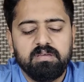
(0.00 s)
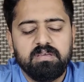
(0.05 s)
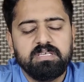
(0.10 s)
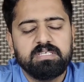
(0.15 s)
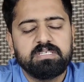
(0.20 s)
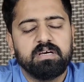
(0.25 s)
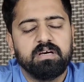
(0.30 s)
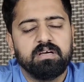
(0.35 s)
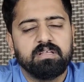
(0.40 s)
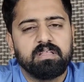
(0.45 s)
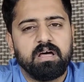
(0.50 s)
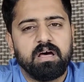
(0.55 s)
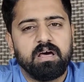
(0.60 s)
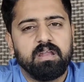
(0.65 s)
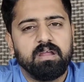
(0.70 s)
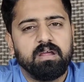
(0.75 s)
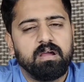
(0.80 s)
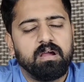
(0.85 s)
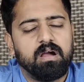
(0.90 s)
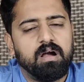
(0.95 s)
इस
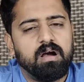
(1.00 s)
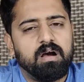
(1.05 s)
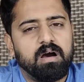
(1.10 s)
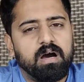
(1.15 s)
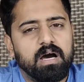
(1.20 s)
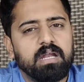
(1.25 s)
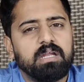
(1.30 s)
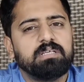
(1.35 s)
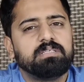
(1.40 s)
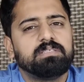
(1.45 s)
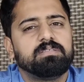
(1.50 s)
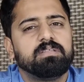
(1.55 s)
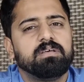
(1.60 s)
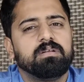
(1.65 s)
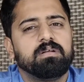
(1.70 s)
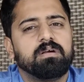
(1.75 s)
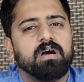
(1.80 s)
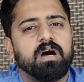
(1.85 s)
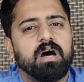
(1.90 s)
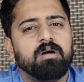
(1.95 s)
अदारे का
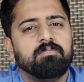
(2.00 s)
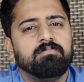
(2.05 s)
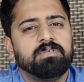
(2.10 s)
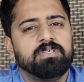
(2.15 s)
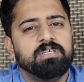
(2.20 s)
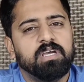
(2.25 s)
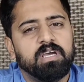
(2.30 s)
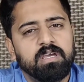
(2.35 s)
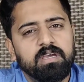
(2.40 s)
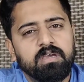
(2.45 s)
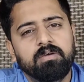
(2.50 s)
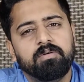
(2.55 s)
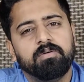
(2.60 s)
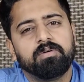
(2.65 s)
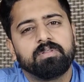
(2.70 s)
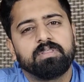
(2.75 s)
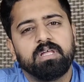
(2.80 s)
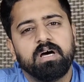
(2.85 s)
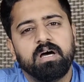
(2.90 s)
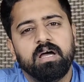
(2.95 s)
खालस्तन काम यही
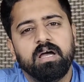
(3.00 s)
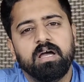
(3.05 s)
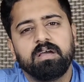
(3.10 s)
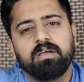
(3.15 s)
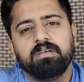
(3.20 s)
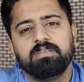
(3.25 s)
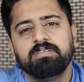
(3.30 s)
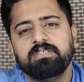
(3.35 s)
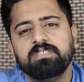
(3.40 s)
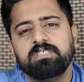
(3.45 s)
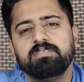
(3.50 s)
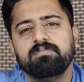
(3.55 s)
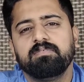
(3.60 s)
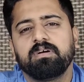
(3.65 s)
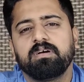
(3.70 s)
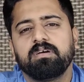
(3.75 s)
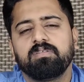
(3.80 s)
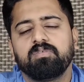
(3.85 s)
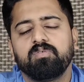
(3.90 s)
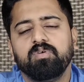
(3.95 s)
होता है कि जिस
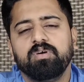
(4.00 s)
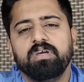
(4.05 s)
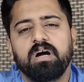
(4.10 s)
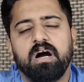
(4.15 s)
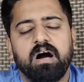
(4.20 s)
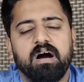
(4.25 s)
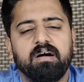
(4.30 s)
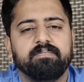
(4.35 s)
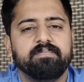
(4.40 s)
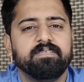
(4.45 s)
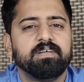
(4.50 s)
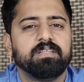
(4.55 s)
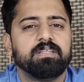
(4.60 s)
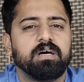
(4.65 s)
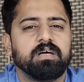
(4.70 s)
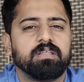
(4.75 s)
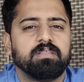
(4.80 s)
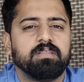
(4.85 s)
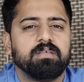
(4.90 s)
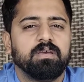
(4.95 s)
वक्त कोई आफत
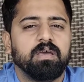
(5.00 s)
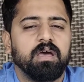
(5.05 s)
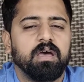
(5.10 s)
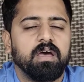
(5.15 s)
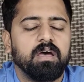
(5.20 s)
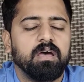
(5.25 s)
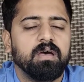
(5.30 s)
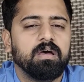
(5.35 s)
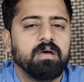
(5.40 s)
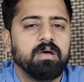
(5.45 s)
आती है